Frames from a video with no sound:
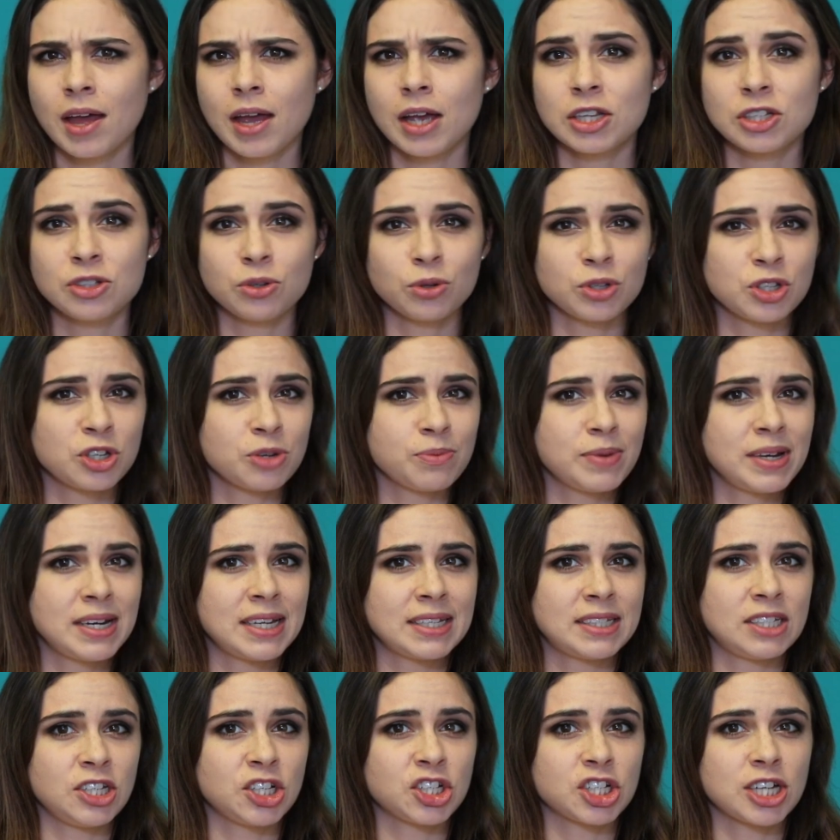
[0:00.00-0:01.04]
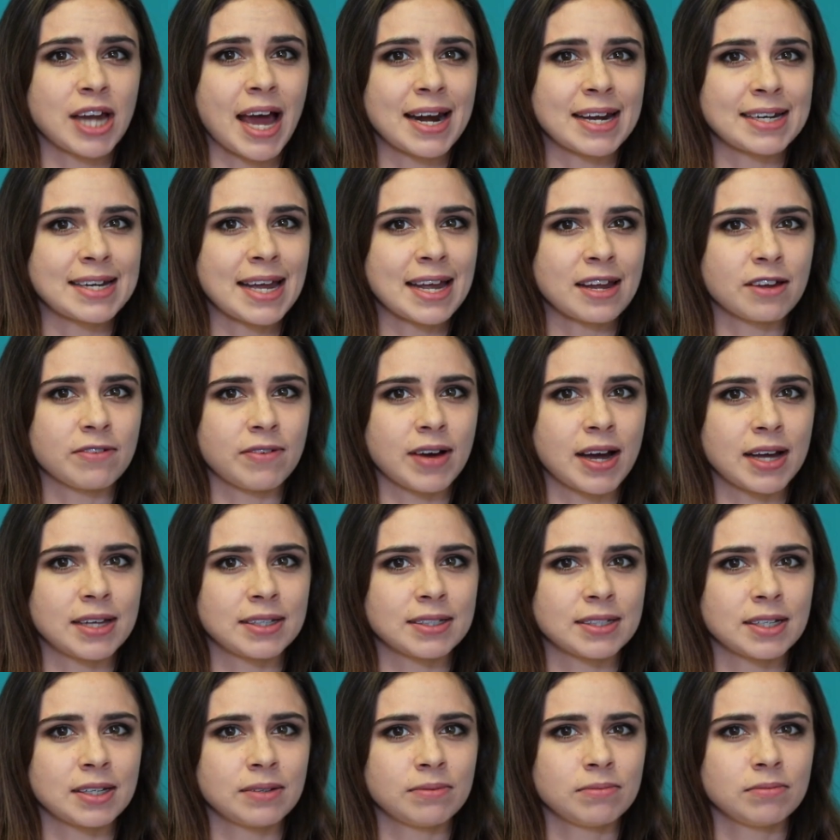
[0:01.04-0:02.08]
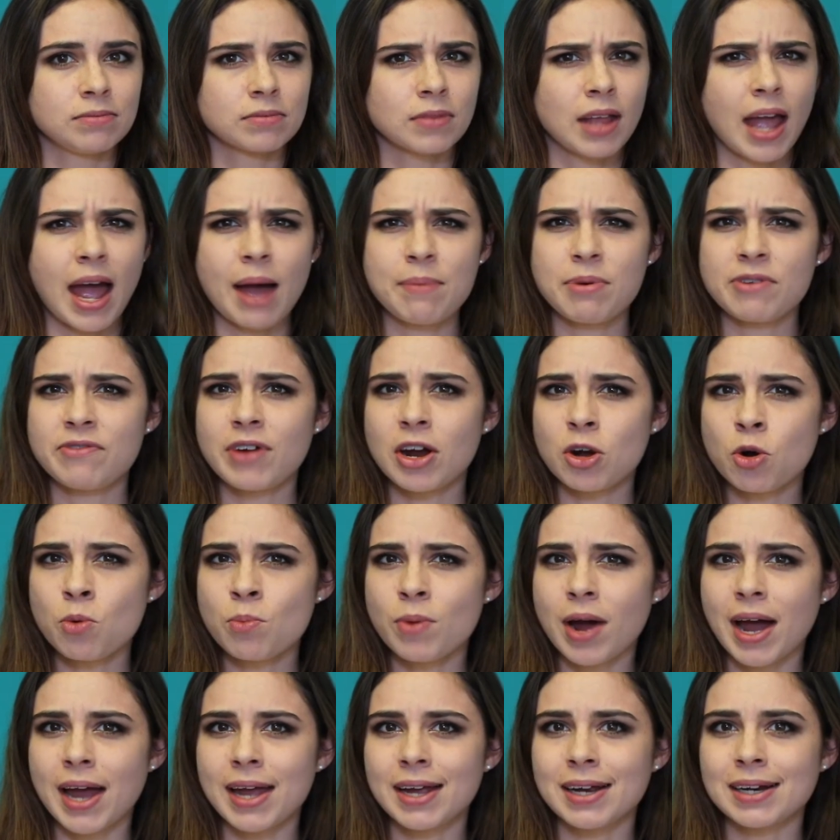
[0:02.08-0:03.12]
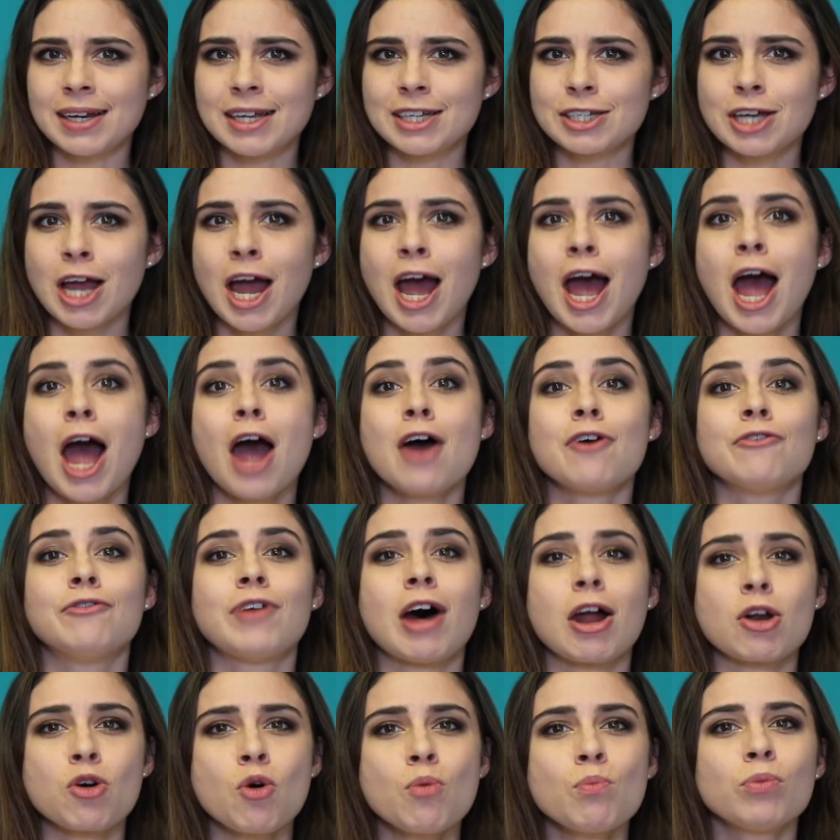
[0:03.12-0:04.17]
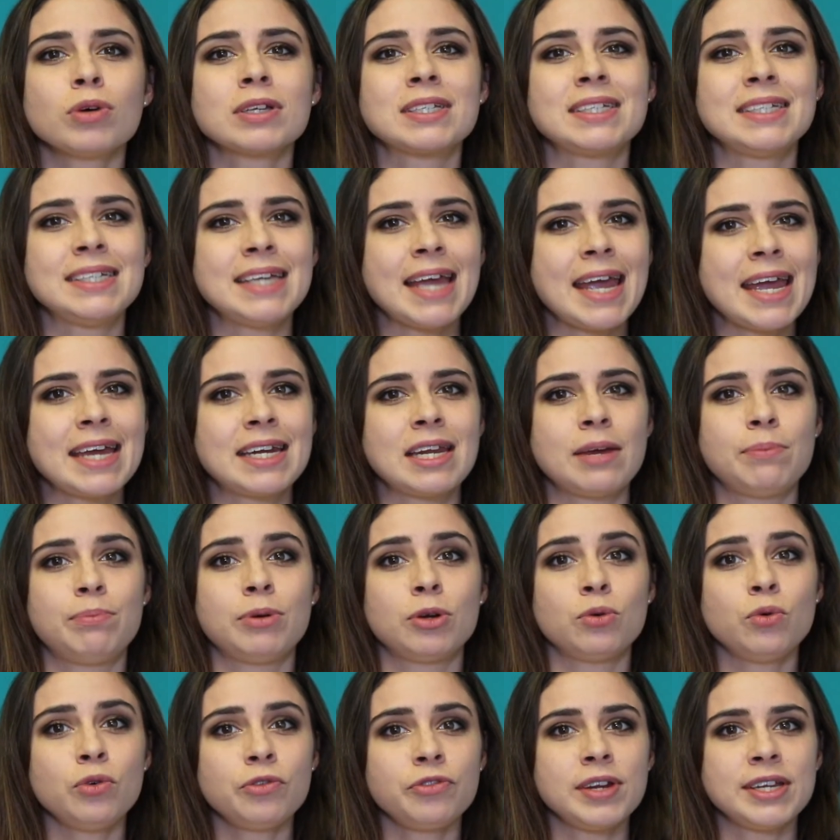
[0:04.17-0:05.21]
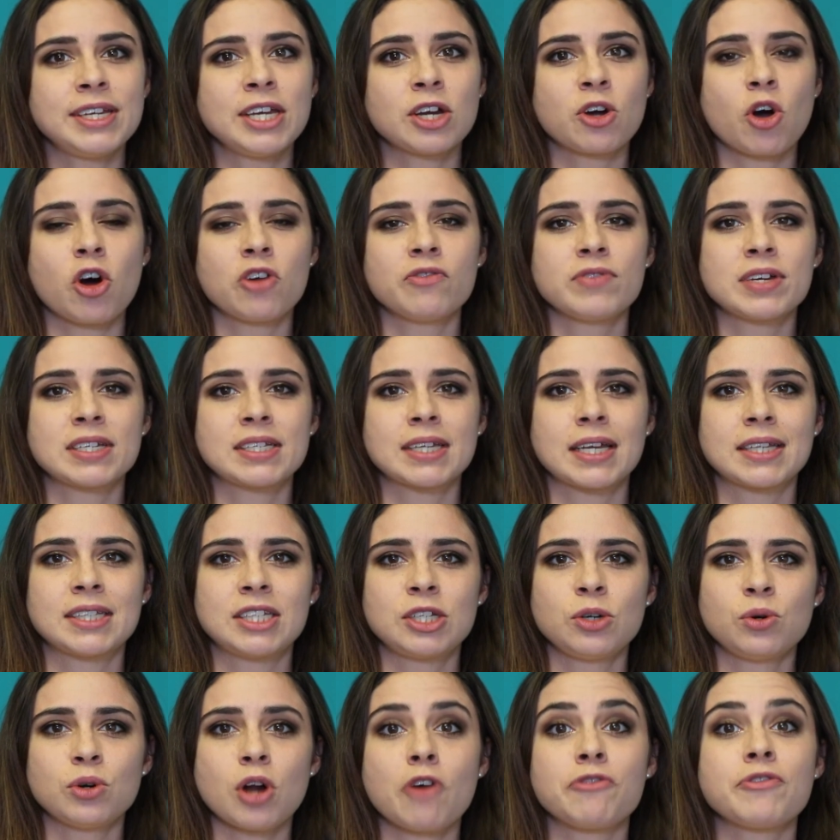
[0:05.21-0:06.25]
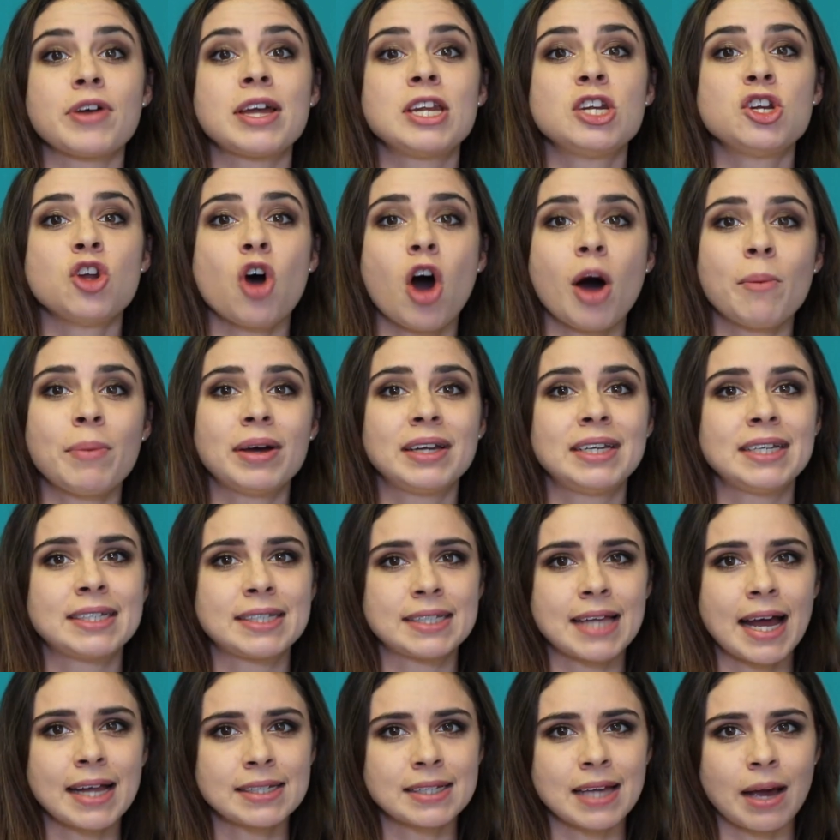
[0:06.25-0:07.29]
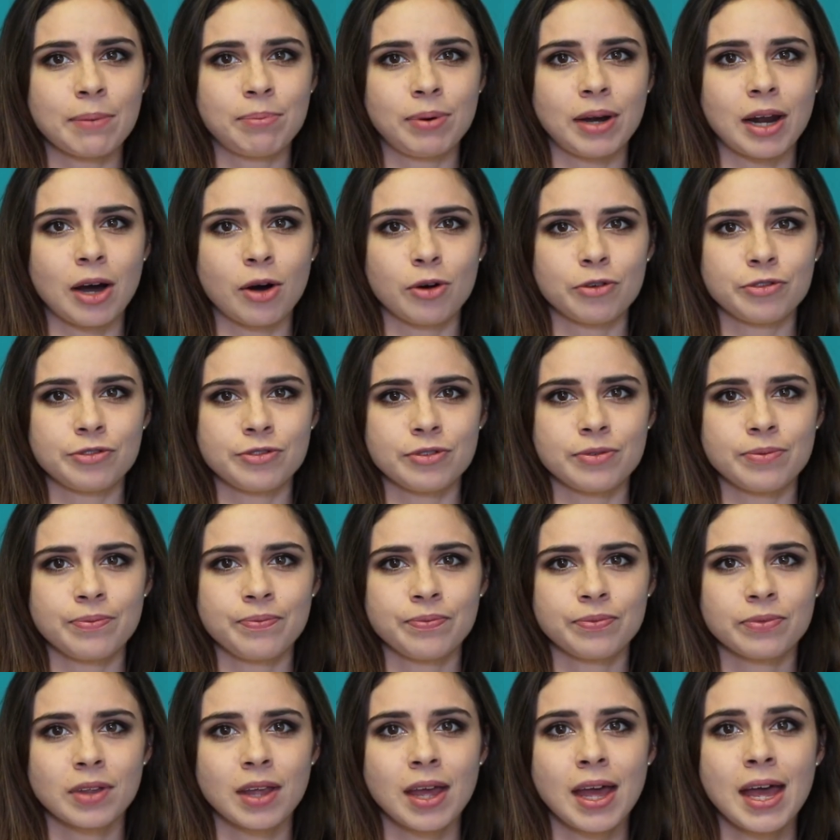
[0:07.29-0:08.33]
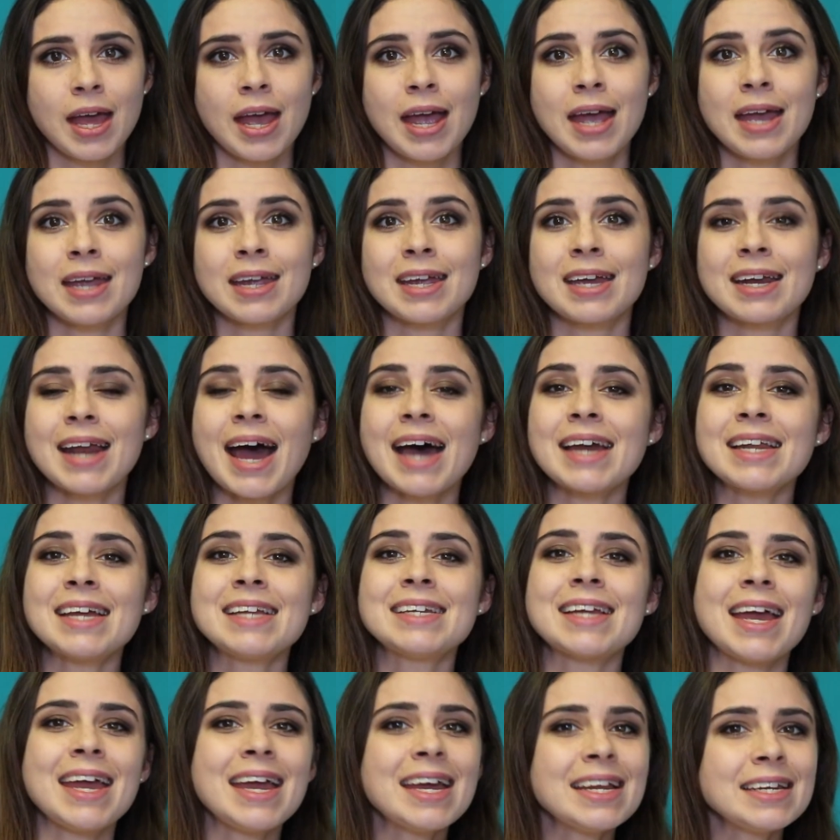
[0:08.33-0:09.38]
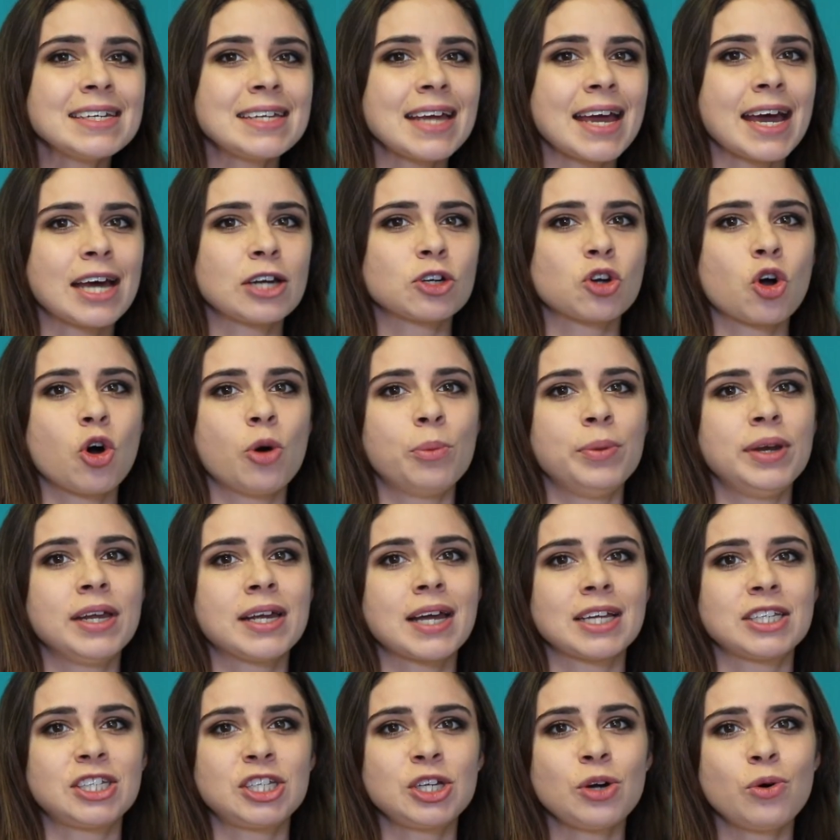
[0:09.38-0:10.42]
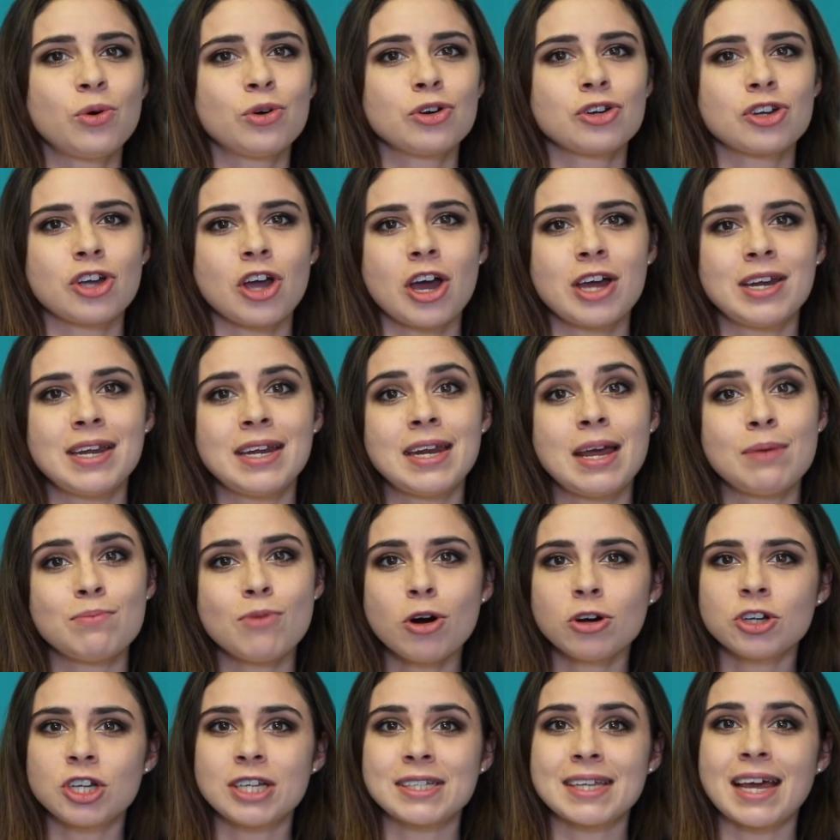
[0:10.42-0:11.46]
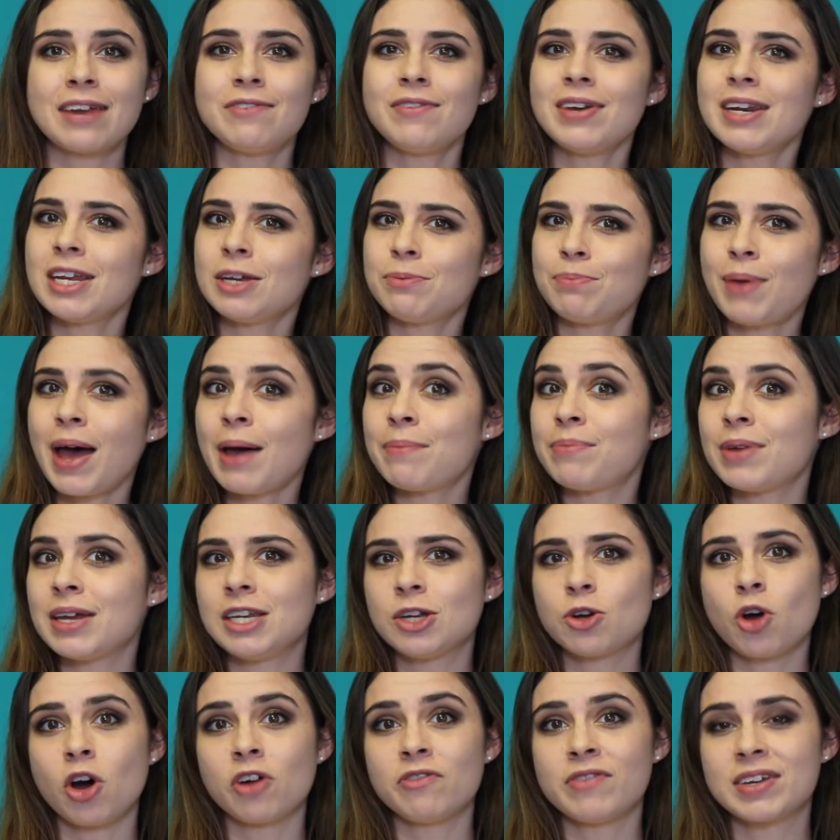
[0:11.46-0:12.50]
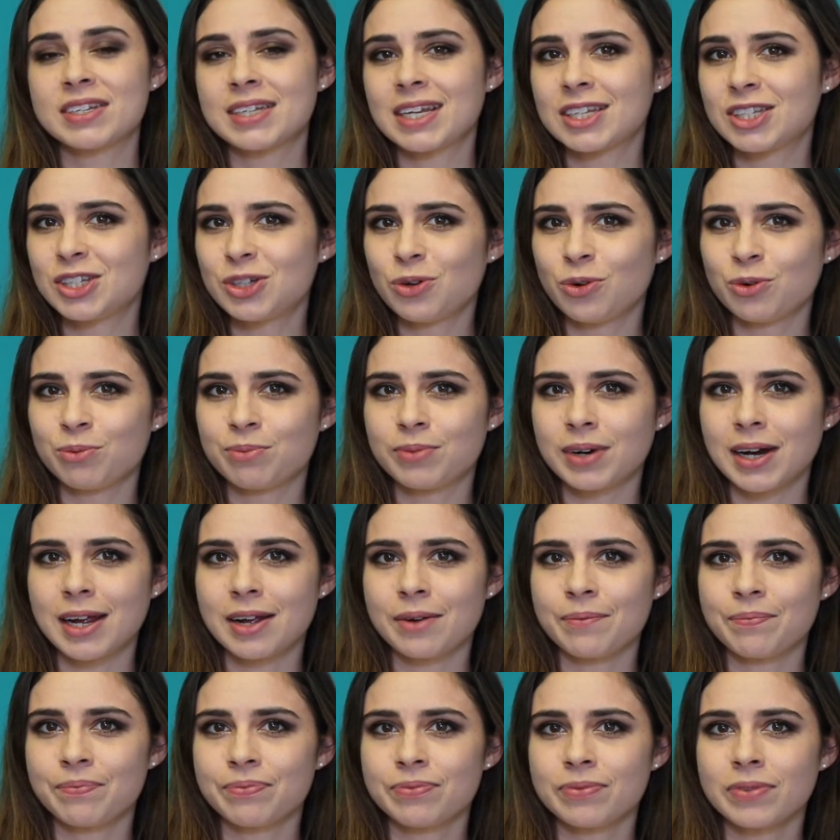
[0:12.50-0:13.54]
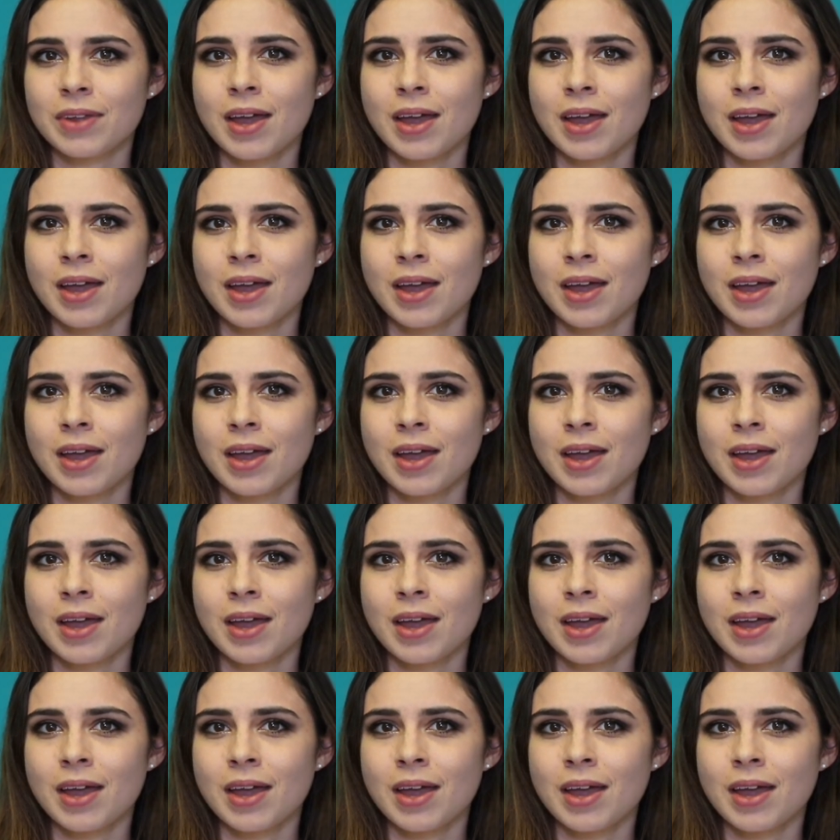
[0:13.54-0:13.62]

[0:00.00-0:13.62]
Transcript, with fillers: So zumindest die starre Denkweise. Aber warum eigentlich? Warum muss jede berufliche Konversation auf enormer Distanz ablaufen? Gerade in der internen Kommunikation können Emojis ein wenig Pep in die Konversation bringen.